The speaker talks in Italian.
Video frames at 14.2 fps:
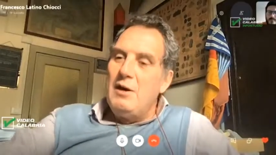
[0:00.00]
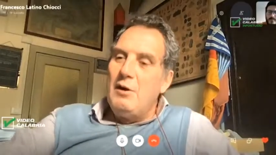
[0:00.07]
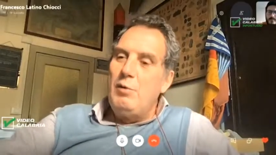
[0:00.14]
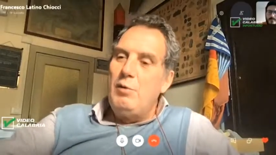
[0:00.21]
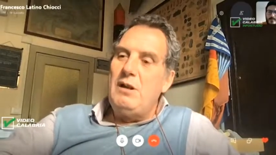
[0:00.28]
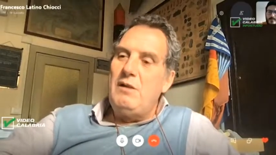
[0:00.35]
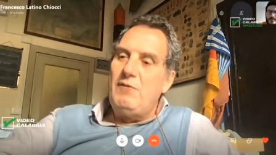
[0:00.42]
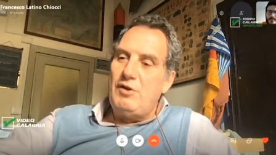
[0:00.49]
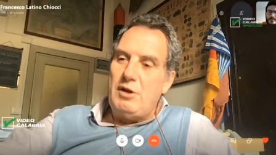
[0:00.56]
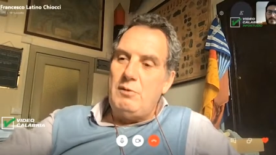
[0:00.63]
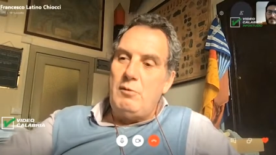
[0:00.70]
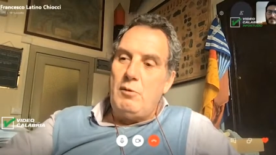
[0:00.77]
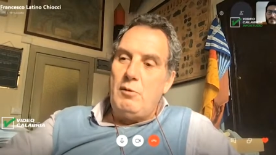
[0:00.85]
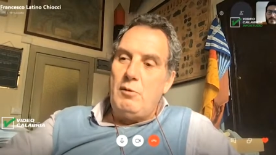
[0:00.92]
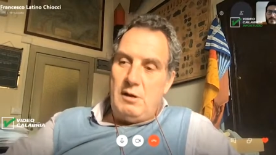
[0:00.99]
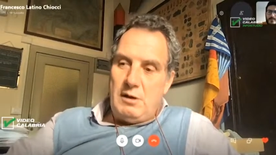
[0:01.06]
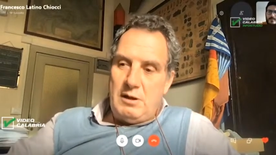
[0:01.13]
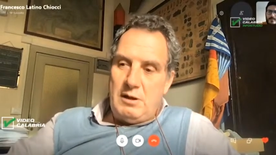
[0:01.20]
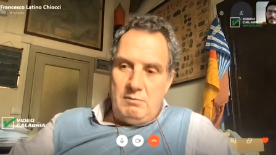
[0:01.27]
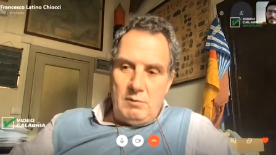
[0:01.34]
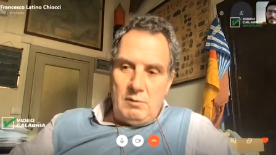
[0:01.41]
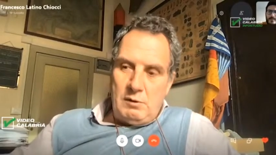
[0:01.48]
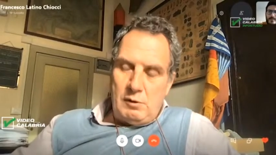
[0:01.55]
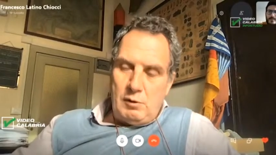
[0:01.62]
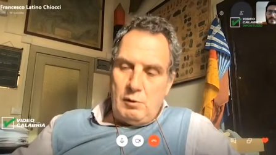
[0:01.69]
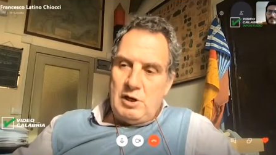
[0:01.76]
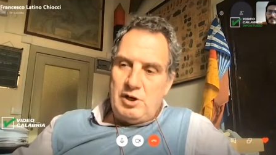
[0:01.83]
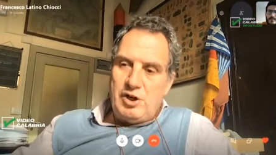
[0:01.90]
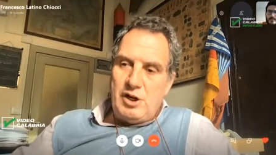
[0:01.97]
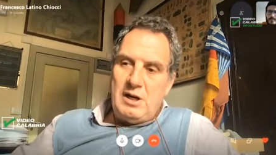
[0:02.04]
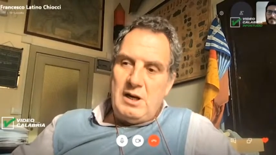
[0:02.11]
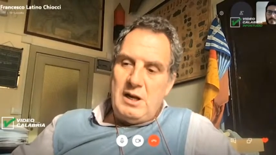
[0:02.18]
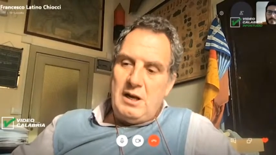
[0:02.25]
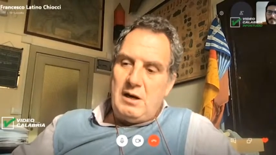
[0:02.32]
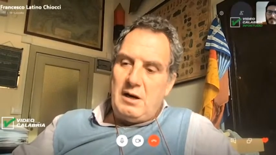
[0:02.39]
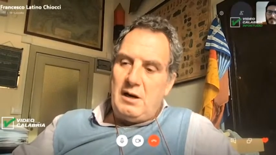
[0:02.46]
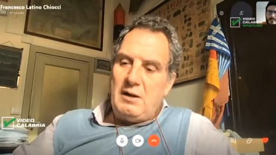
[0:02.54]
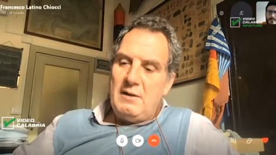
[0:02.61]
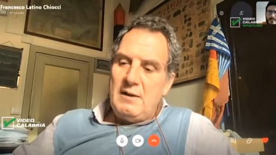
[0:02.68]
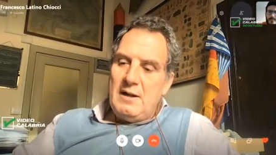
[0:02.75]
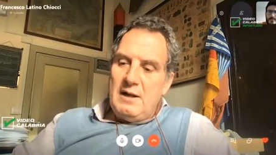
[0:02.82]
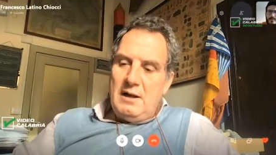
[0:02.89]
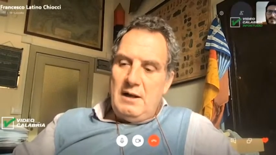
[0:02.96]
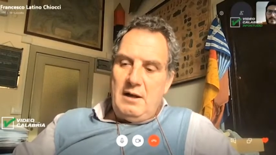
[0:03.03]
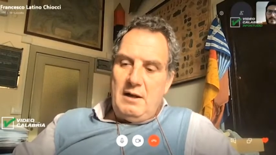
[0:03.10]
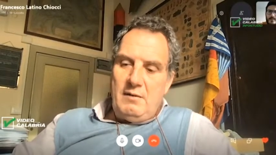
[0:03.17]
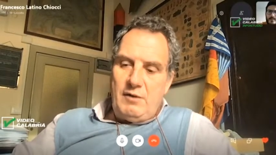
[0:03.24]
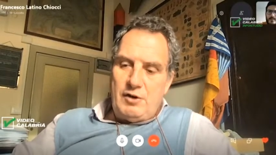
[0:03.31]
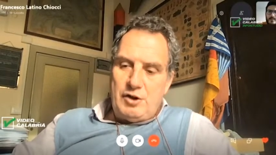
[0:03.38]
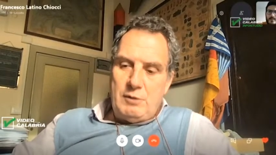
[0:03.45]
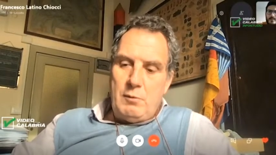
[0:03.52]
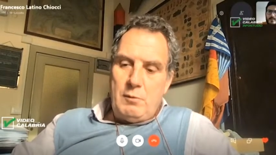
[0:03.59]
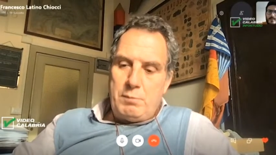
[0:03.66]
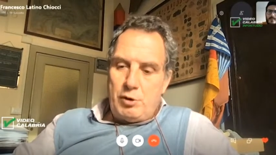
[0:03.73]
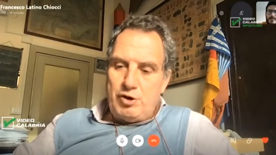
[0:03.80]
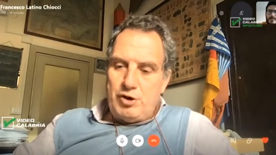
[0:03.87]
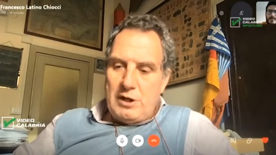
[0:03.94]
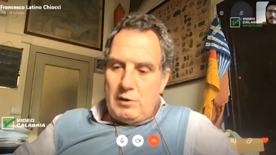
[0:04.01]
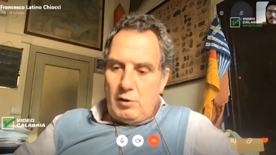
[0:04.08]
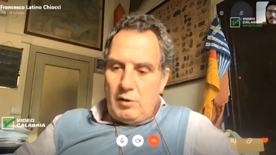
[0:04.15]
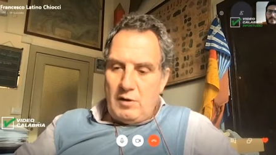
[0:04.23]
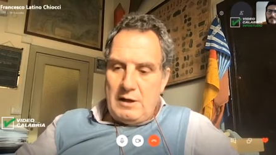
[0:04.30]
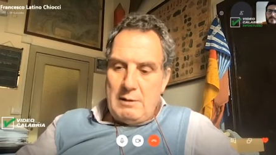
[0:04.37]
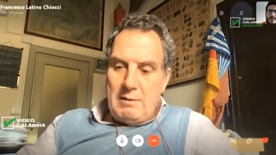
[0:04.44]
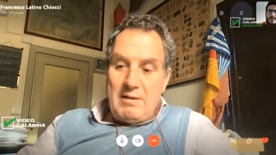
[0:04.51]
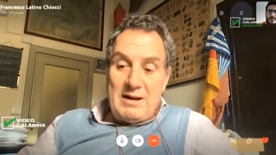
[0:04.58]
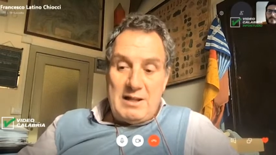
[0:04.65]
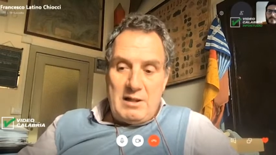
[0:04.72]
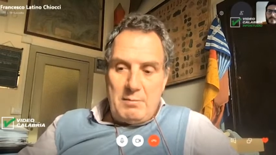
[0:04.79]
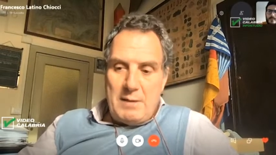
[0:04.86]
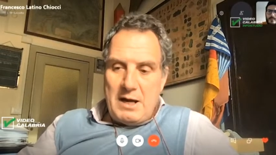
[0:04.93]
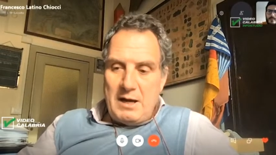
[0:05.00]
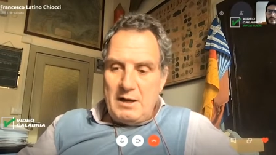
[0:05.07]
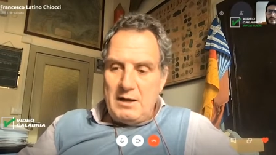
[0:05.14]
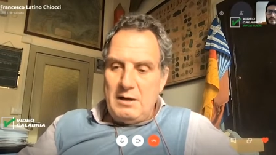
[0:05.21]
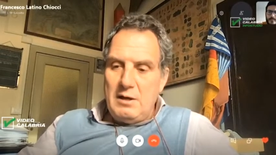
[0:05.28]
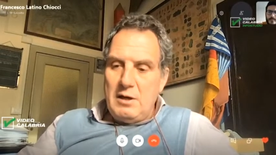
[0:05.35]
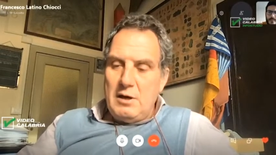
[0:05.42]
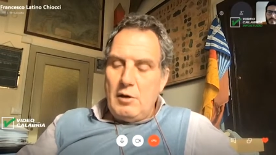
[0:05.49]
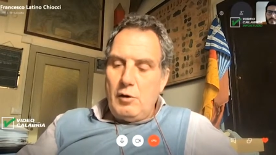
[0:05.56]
Quindi facciamo, eh, con il CNR eh, facciamo un progetto che si chiamava Ritmare,